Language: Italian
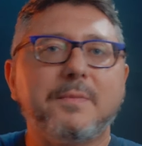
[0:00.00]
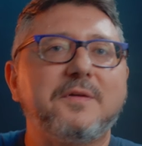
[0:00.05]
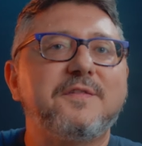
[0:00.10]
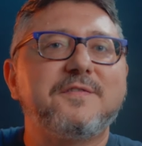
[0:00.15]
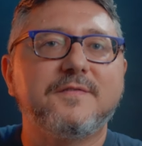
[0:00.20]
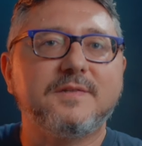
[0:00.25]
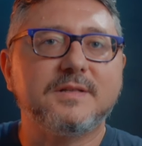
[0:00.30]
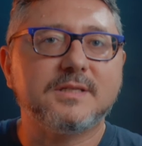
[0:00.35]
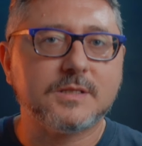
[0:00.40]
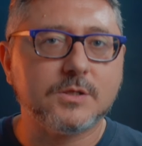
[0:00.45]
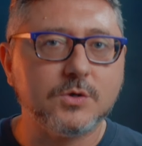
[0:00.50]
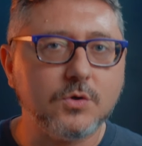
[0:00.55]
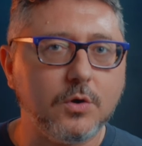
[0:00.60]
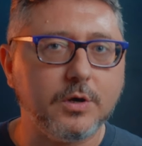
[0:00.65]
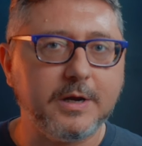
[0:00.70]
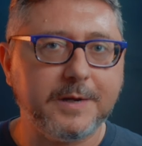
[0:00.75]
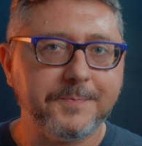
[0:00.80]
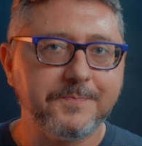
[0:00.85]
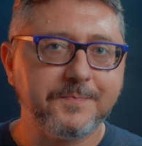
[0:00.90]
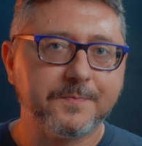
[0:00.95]

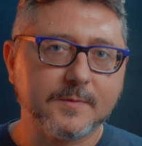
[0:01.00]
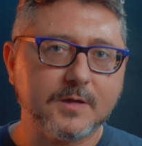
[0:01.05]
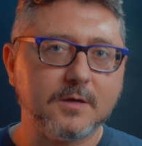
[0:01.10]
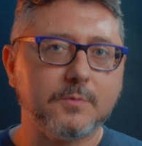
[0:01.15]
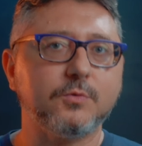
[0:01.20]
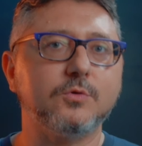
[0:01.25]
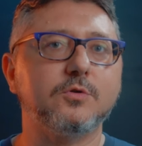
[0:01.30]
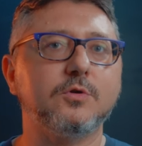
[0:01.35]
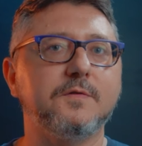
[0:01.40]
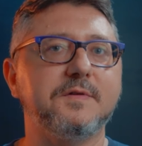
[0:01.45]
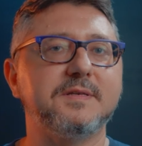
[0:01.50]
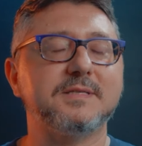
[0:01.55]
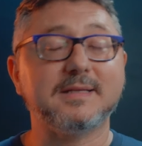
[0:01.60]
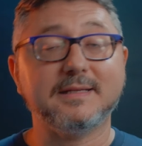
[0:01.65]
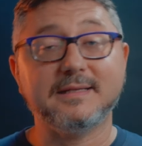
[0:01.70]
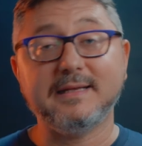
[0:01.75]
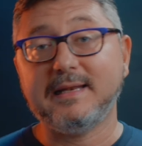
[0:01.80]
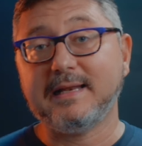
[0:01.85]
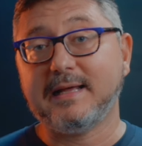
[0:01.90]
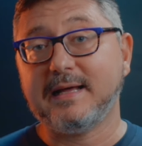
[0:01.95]
perfezione dal punto di vista
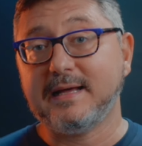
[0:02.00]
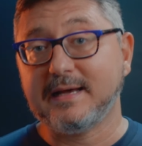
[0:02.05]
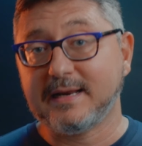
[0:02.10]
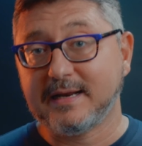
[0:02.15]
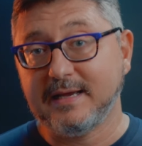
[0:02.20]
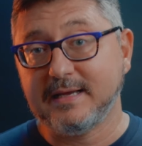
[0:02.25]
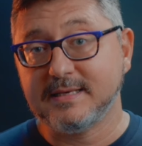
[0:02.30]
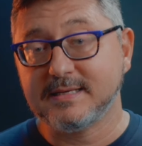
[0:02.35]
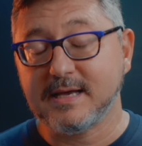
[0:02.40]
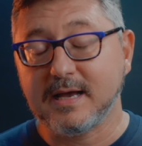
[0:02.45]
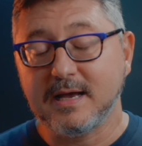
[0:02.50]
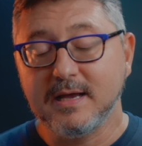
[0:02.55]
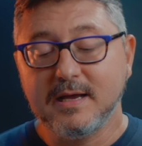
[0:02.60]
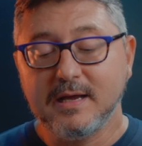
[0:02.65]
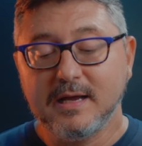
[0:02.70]
della resa.